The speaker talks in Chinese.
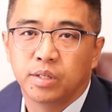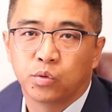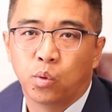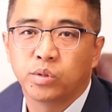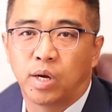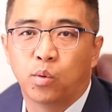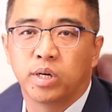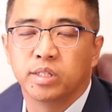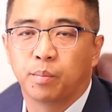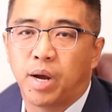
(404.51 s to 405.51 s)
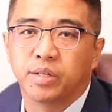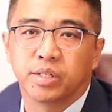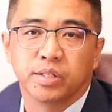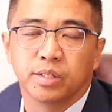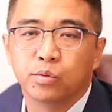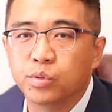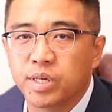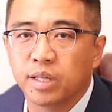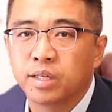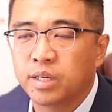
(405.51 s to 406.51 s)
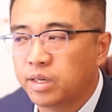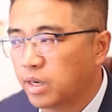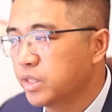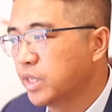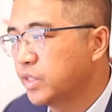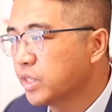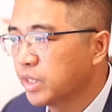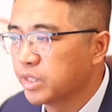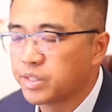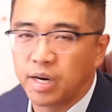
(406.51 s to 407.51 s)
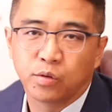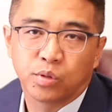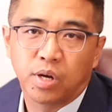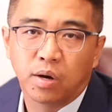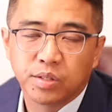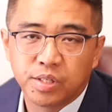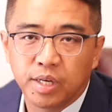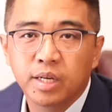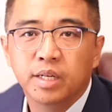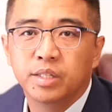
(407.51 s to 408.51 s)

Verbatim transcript: 通常会给你判成这个拒签，而你在境内，你材料做得好一些，